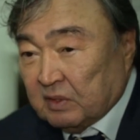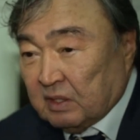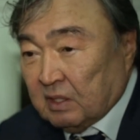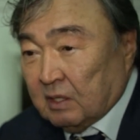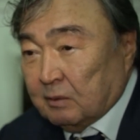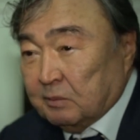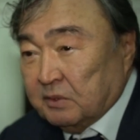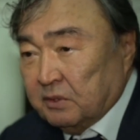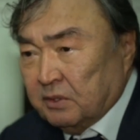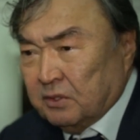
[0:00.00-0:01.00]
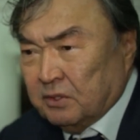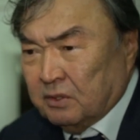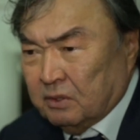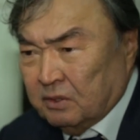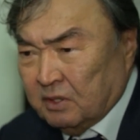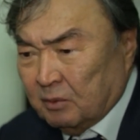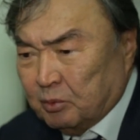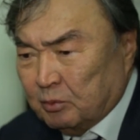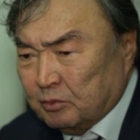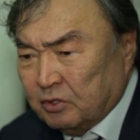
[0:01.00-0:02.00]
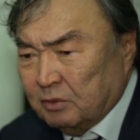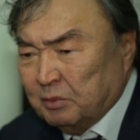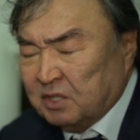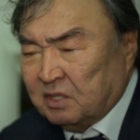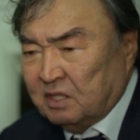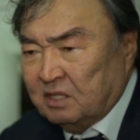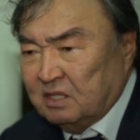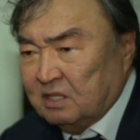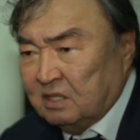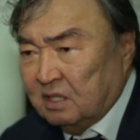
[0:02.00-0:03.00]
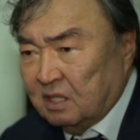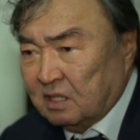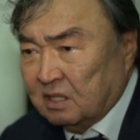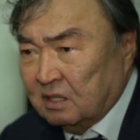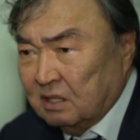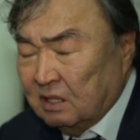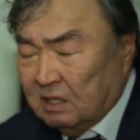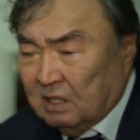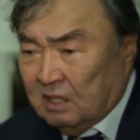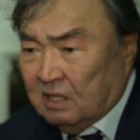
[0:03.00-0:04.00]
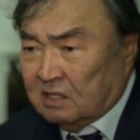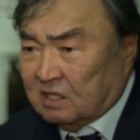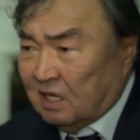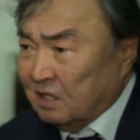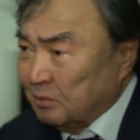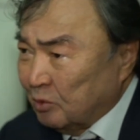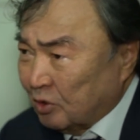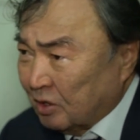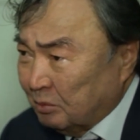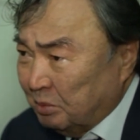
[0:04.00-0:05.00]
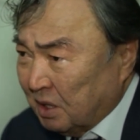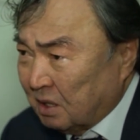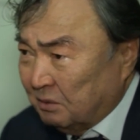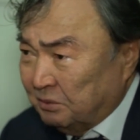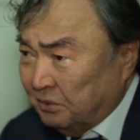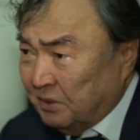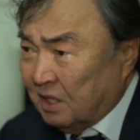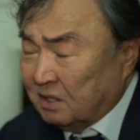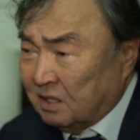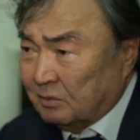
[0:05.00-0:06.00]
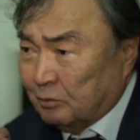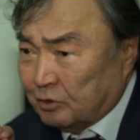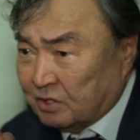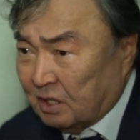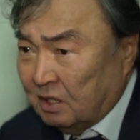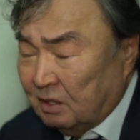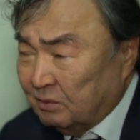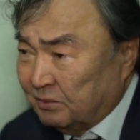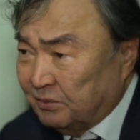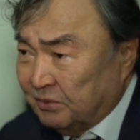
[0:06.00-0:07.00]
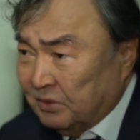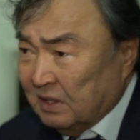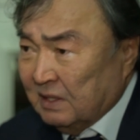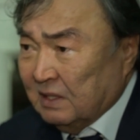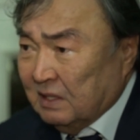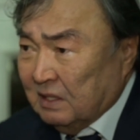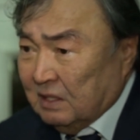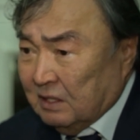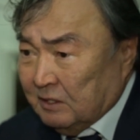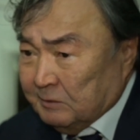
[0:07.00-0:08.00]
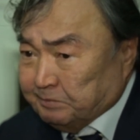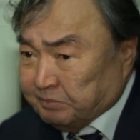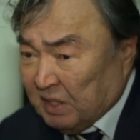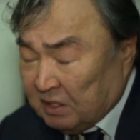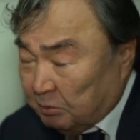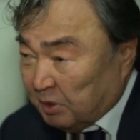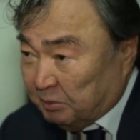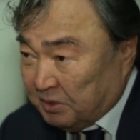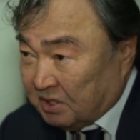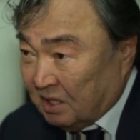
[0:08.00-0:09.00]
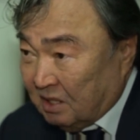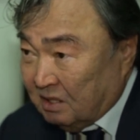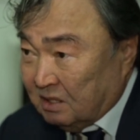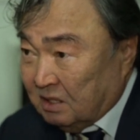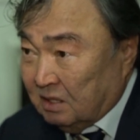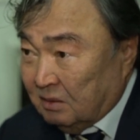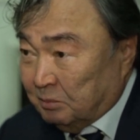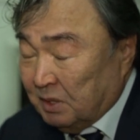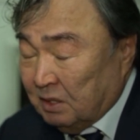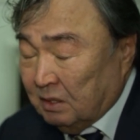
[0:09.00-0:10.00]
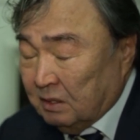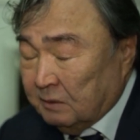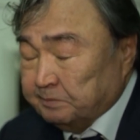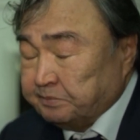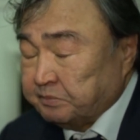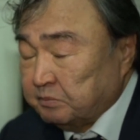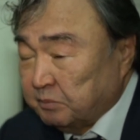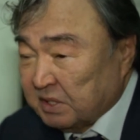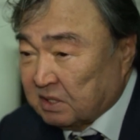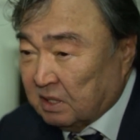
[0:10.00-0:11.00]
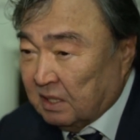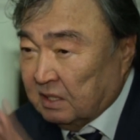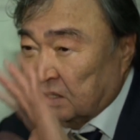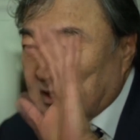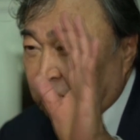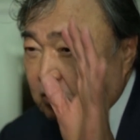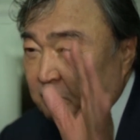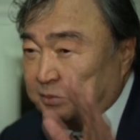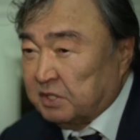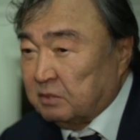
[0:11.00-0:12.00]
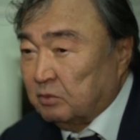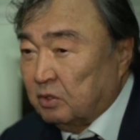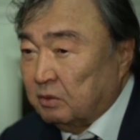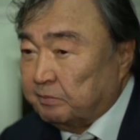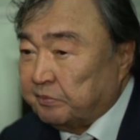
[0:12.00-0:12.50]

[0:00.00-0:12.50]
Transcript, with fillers: Там, э, я помню, Дмитрий Снегин, Сайн Муратбеков, Хадар Мурзалиев. Они подписались, и мы послали такое письмо